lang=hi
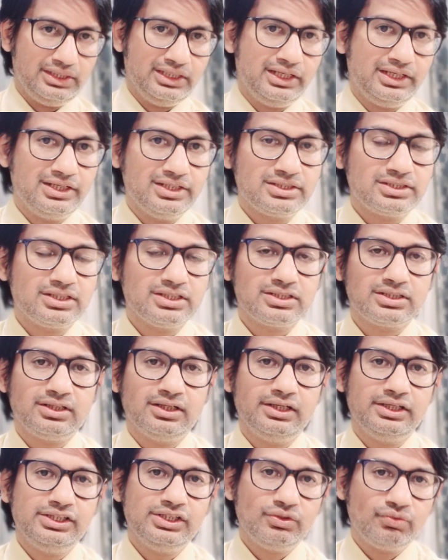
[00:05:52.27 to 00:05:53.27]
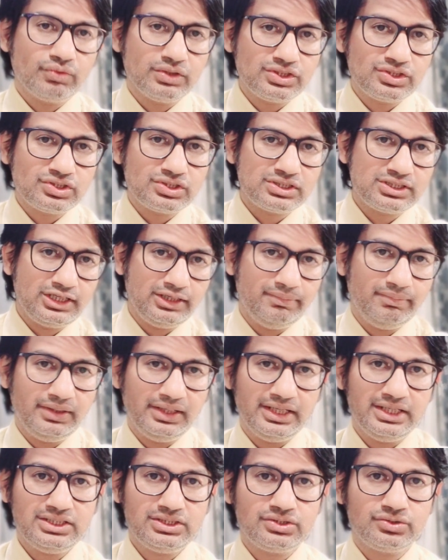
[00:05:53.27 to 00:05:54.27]
ये डिस्कस कर लीजिए वंस
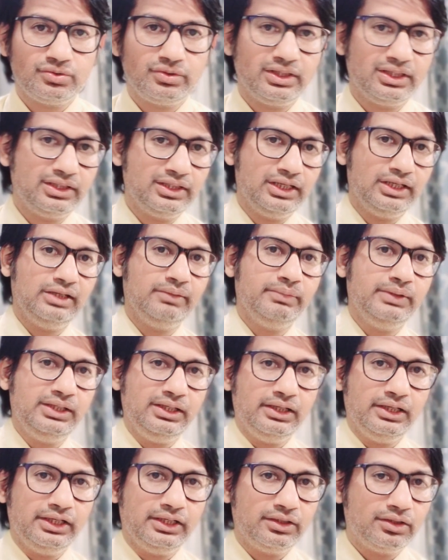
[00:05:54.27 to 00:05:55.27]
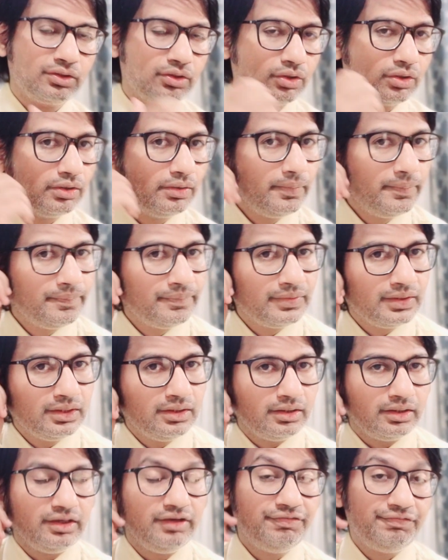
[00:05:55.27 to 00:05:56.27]
स्टेबलाइज यू कैन देन बी लेटर ऑन
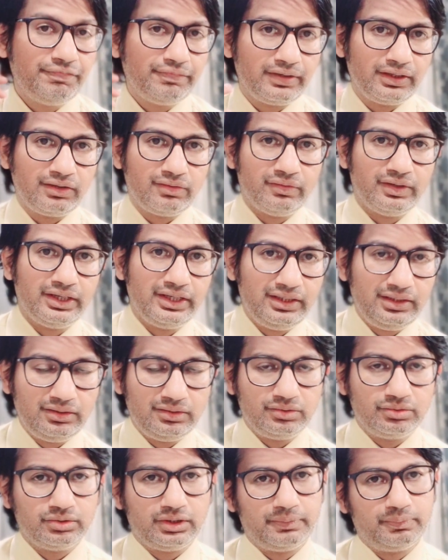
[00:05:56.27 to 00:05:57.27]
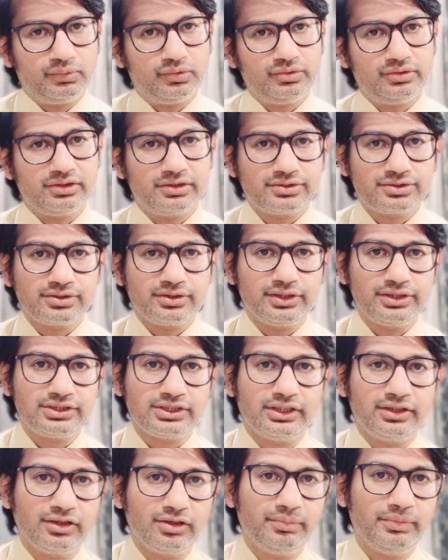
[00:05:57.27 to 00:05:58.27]
इफ़ रिक्वायर्ड तो आपको टर्शरी
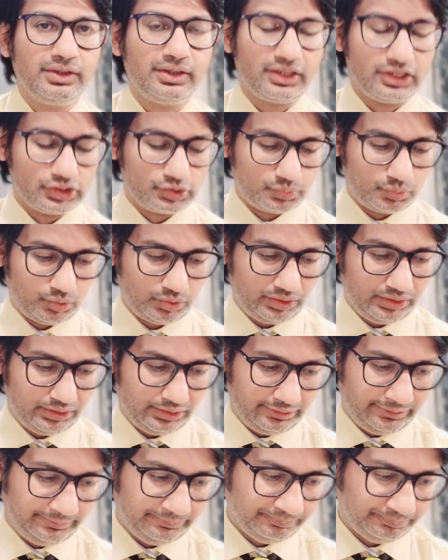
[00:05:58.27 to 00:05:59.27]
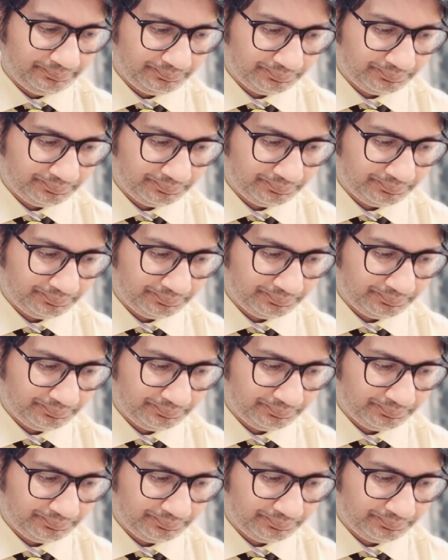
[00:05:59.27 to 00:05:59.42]
सेंटर में ट्रांसपोर्ट किया जाए